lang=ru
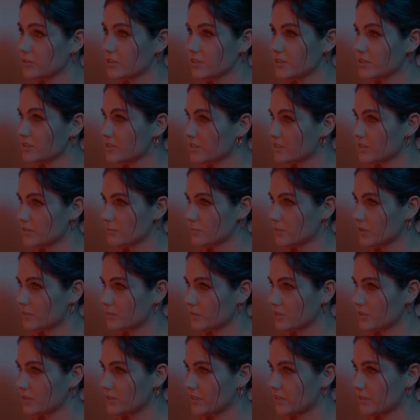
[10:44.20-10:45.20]
Ну ты и
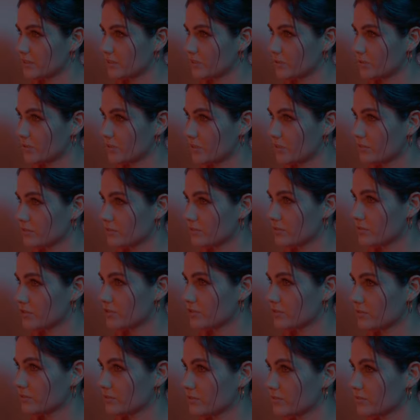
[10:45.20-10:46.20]
деспот, Дмитрий
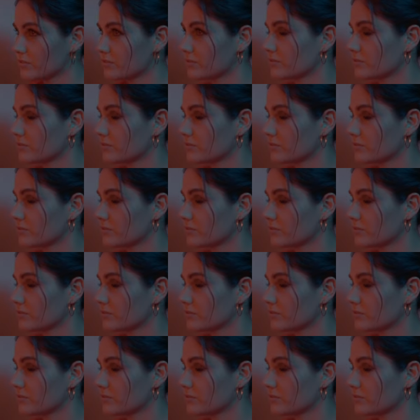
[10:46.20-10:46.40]
Анатольевич.